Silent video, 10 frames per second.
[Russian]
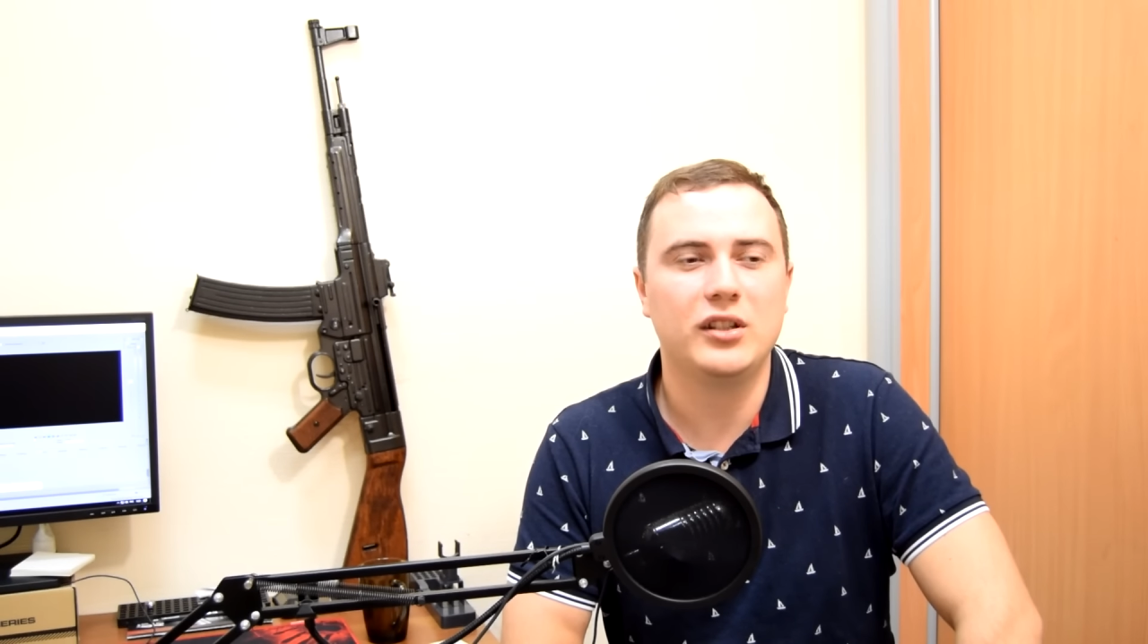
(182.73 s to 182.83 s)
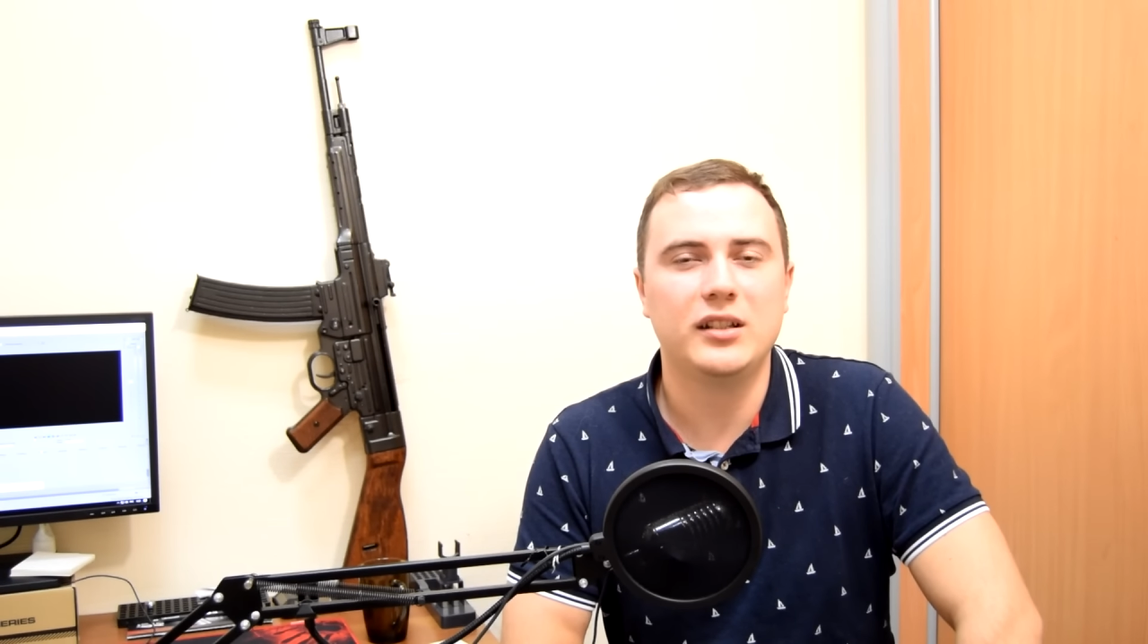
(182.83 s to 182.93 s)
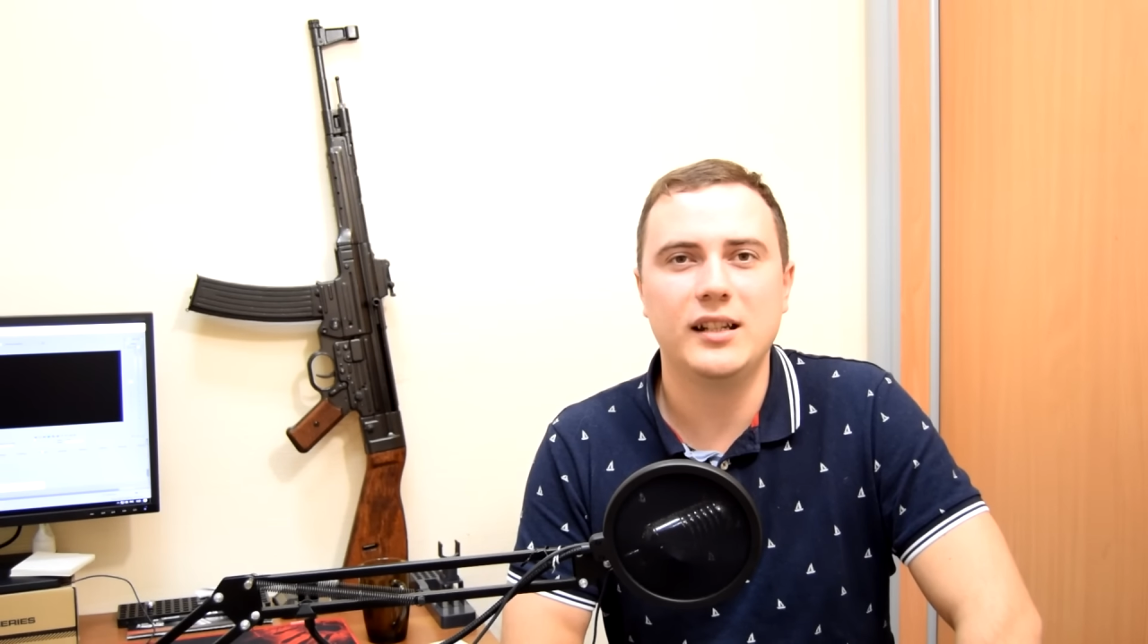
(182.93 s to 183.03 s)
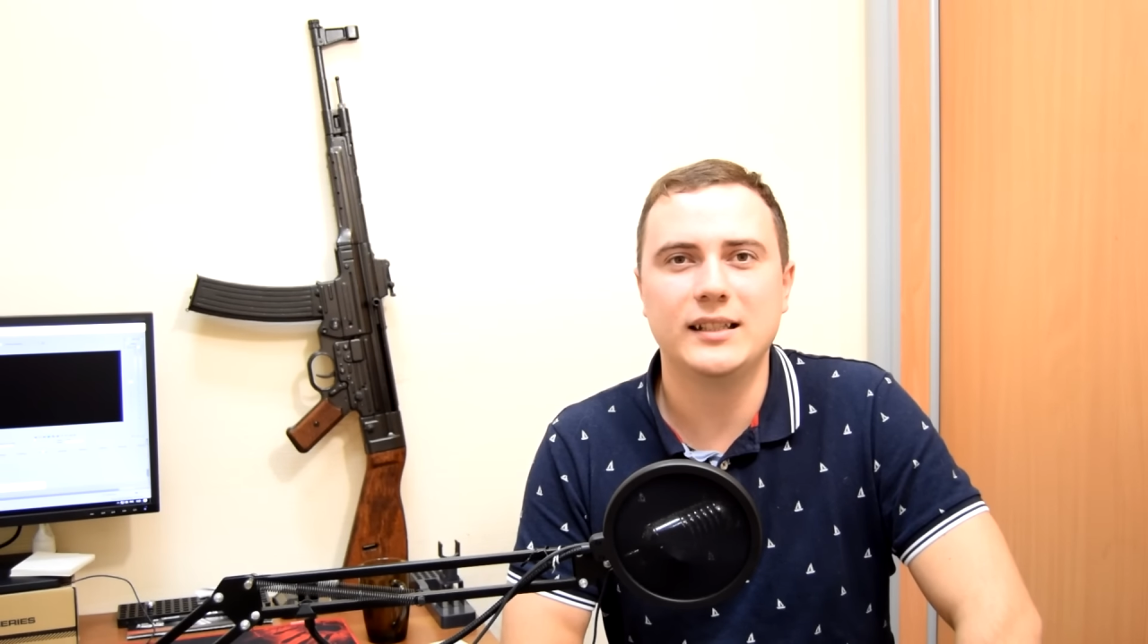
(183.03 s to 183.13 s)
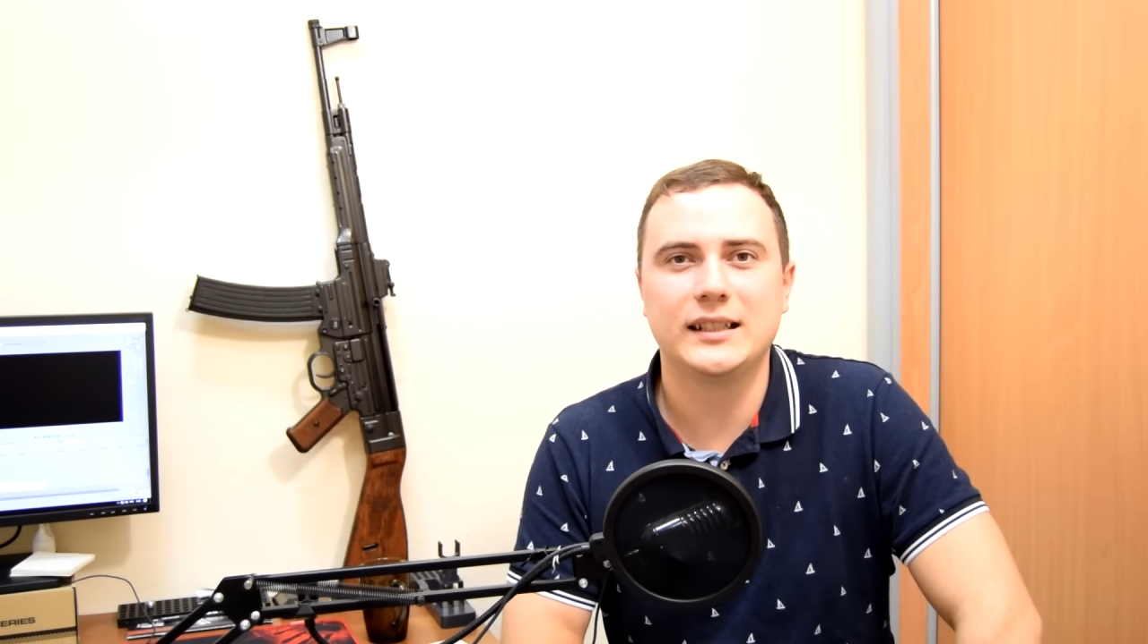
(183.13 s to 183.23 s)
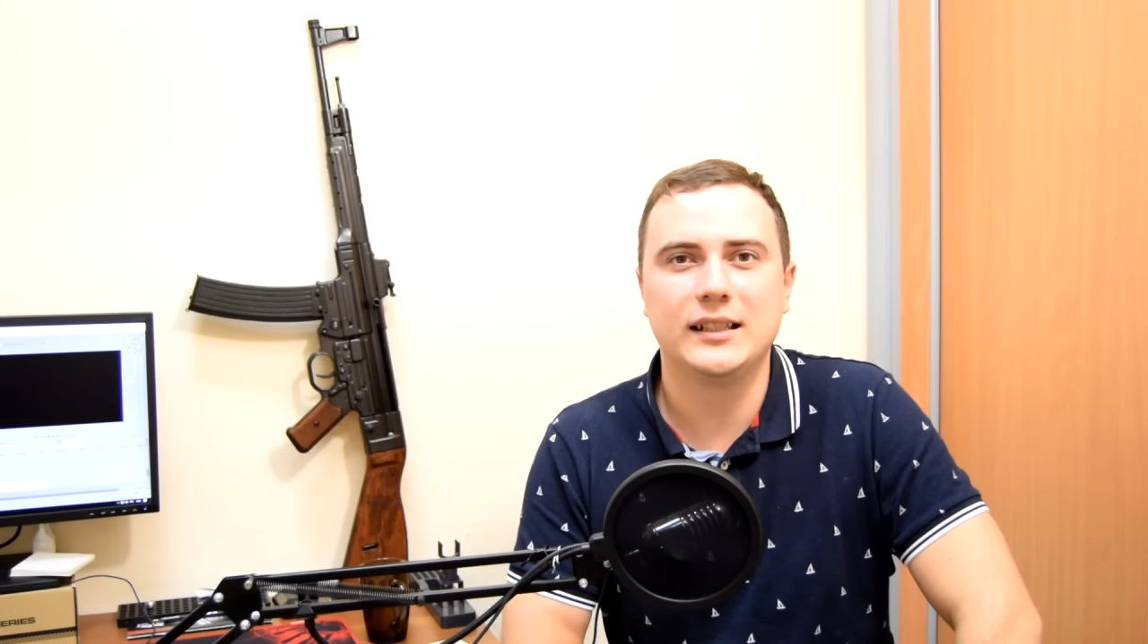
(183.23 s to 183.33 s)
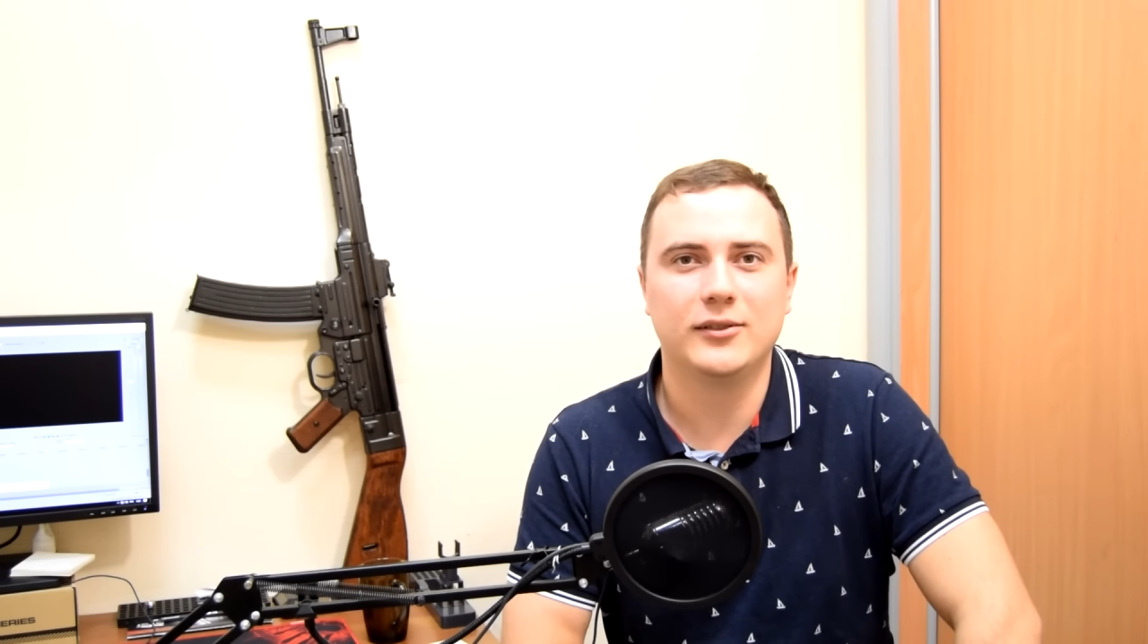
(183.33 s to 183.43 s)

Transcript: интересный,